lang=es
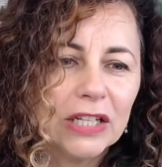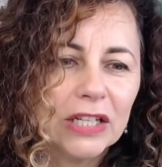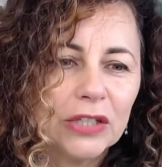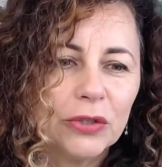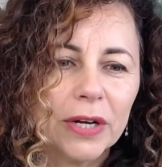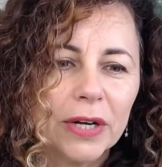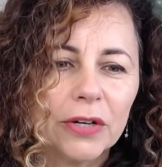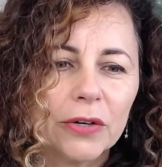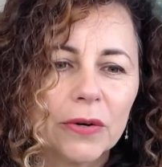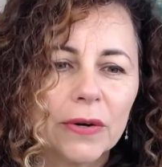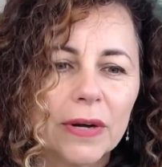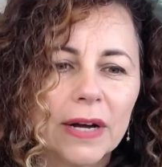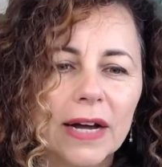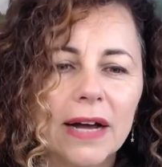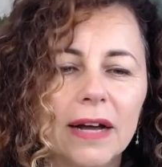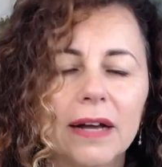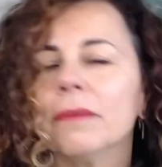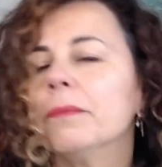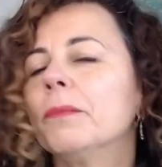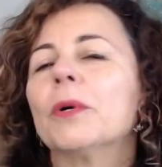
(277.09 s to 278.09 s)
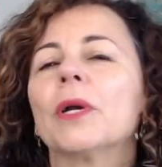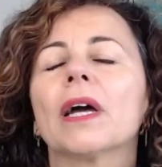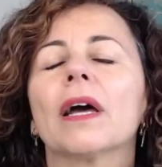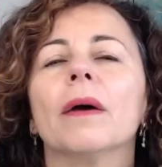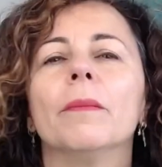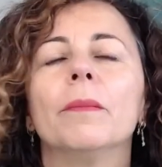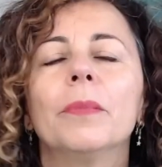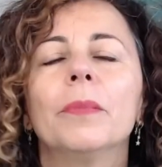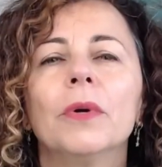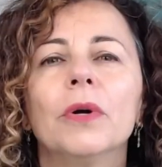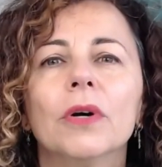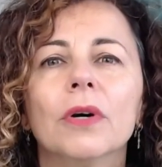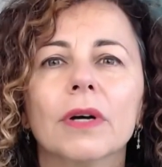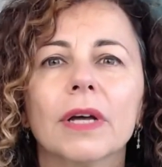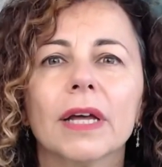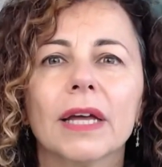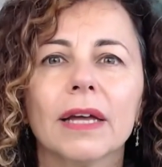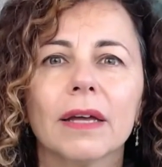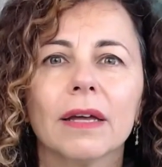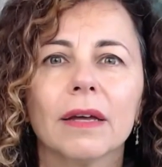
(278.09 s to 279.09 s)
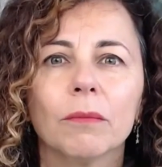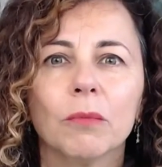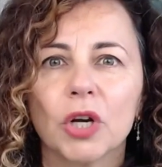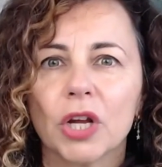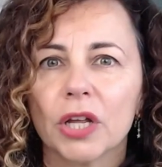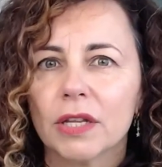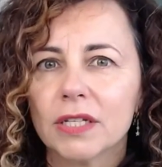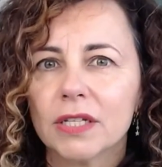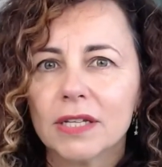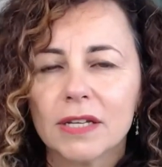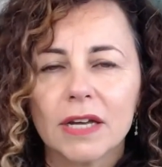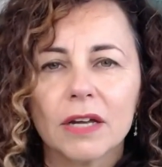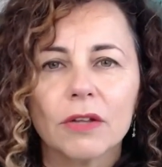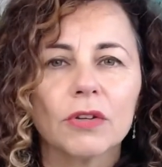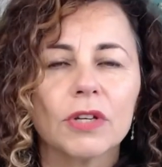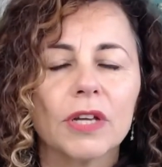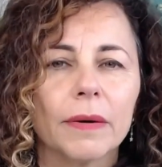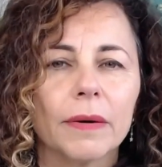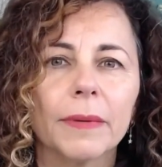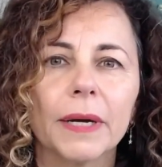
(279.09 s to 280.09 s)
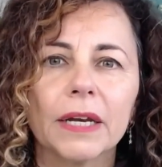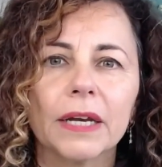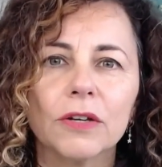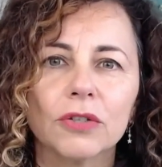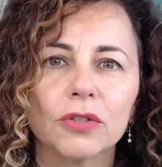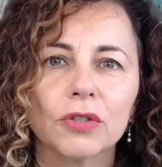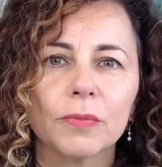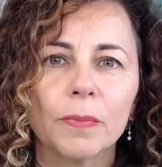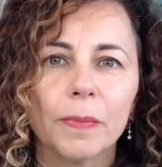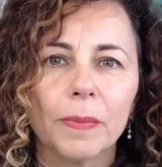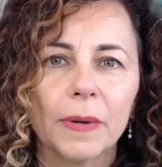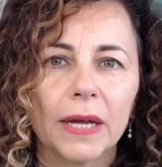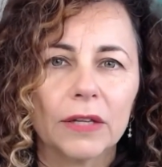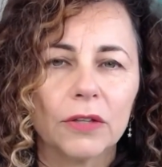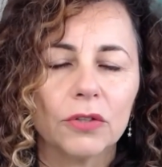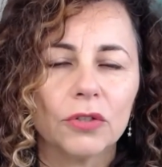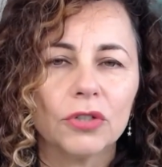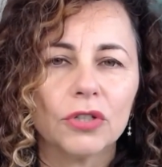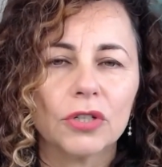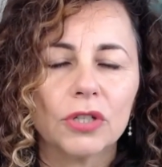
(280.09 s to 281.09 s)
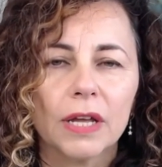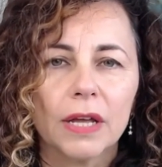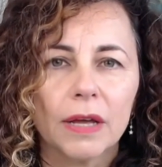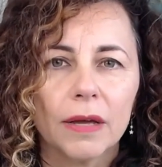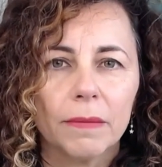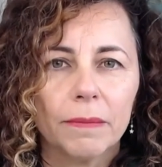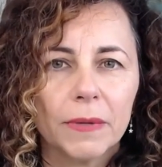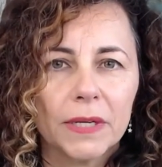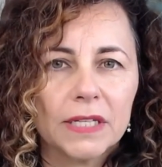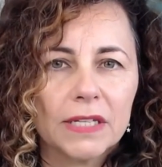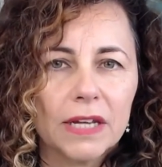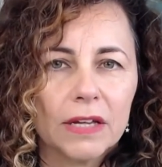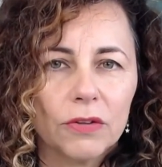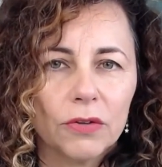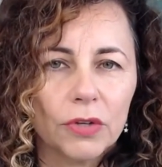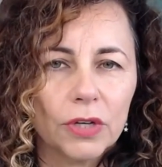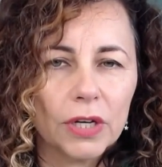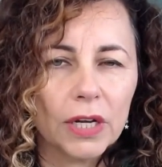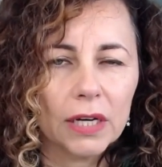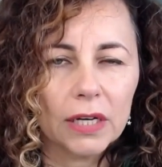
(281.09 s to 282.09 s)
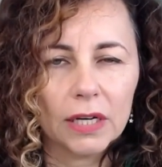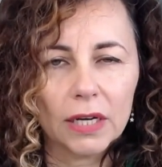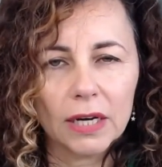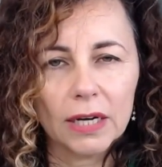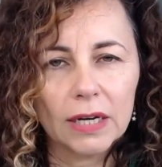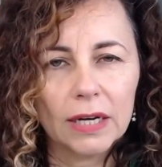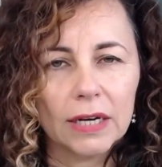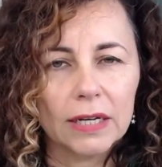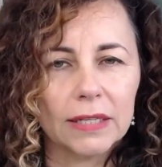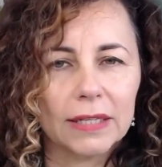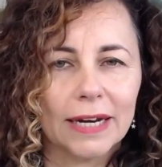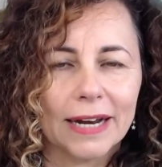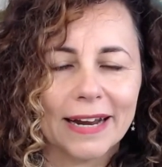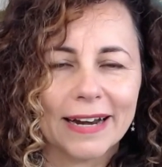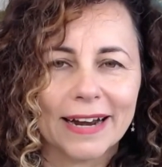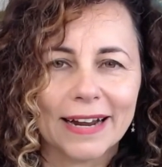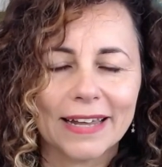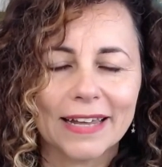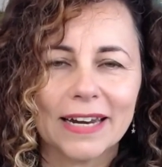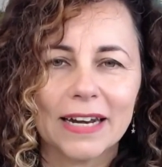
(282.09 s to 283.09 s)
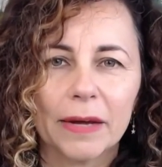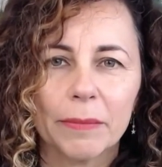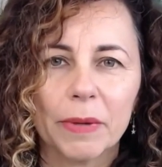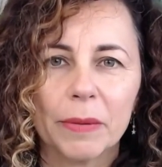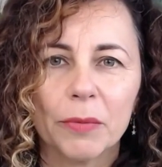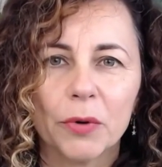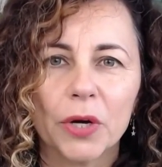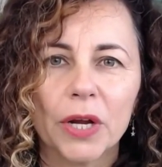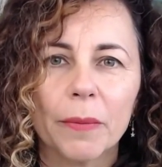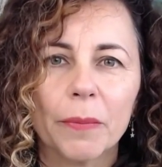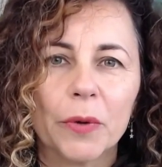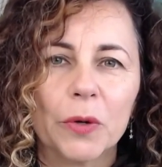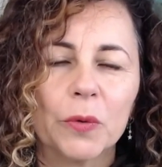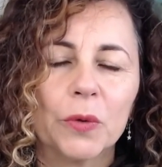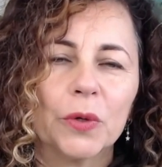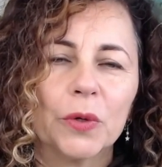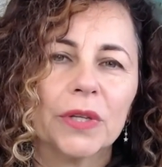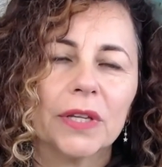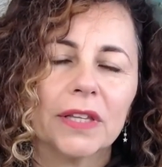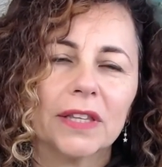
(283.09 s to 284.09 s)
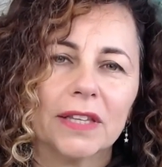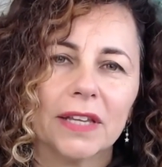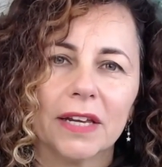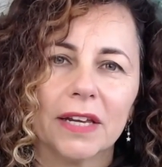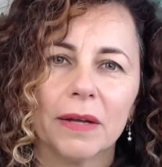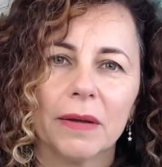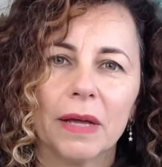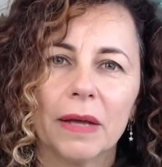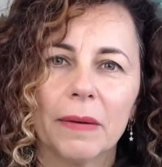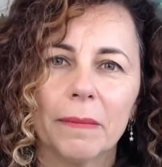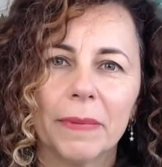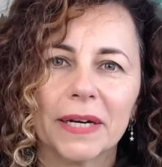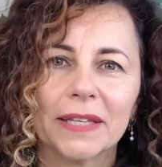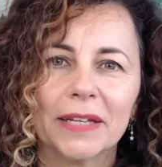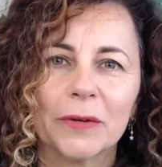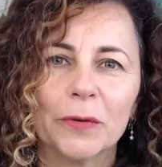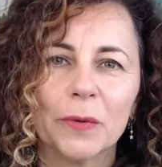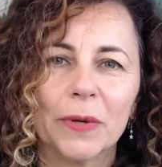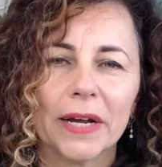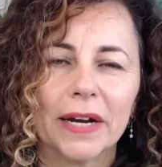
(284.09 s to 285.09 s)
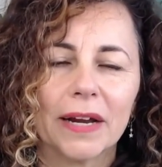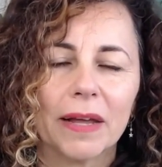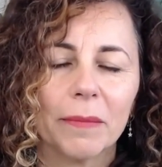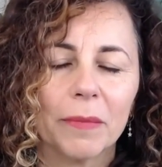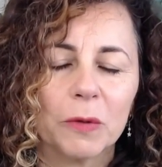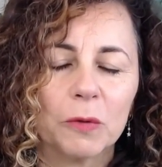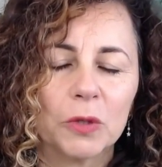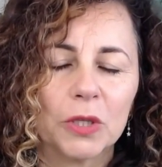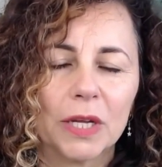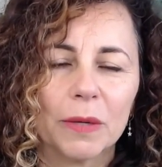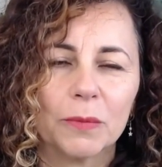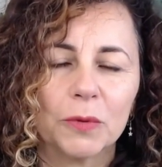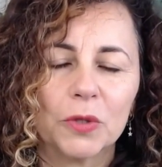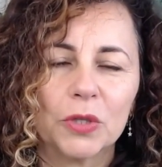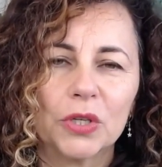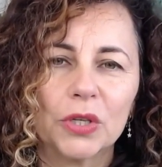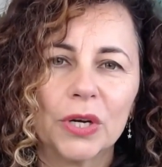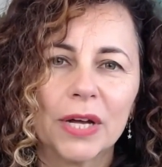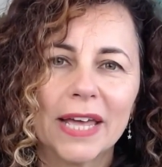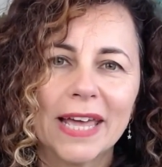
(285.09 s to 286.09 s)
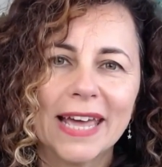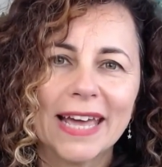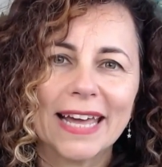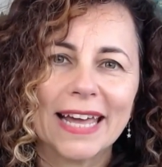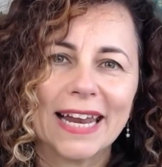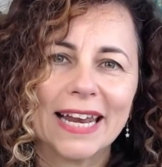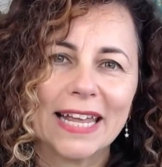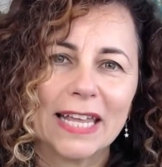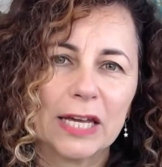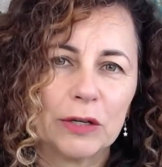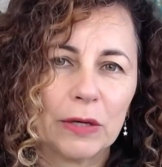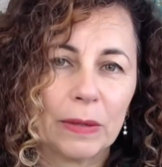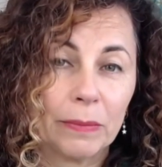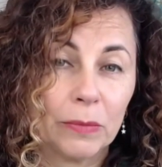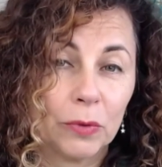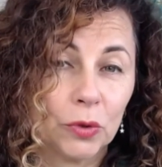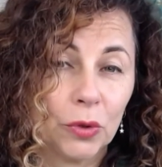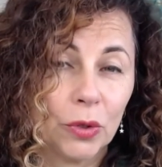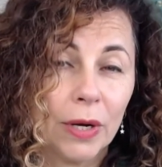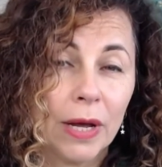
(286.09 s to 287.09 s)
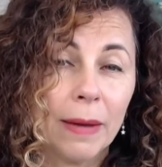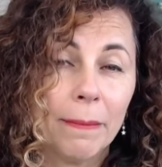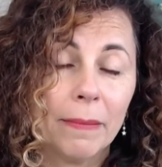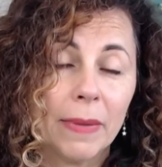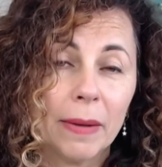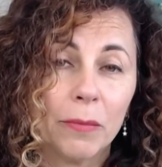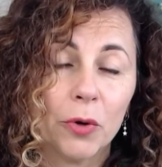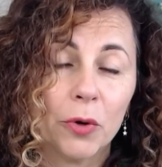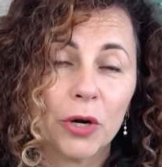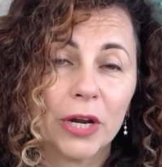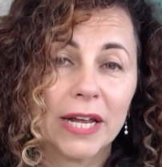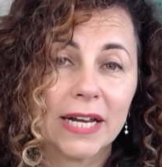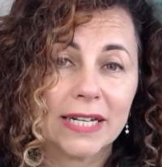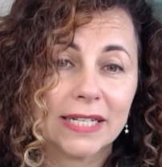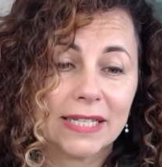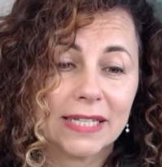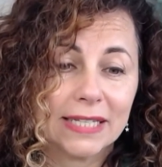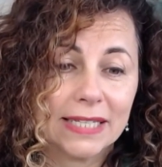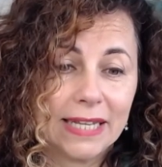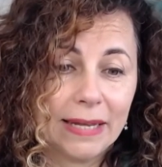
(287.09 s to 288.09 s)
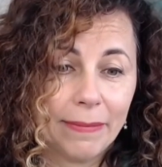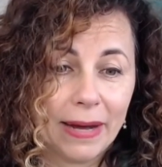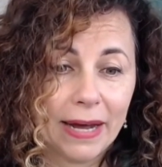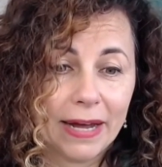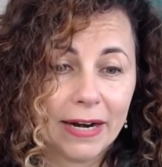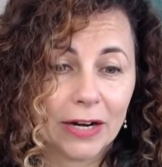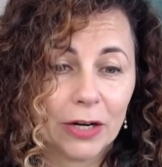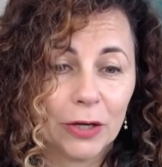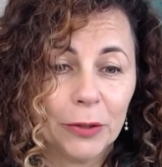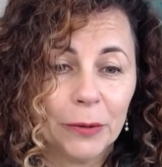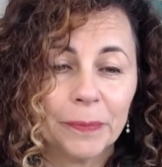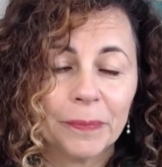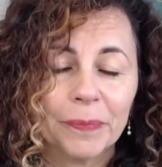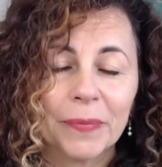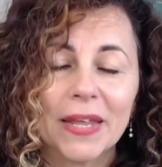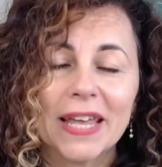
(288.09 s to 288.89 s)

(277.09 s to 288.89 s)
Joan Roca, por ejemplo, eh, bueno, ha diseñado ya varios platos pensando en, traer aquí la memoria, pero uno tiene en particular que me gusta mucho, que le llevamos Memorias de Barrio,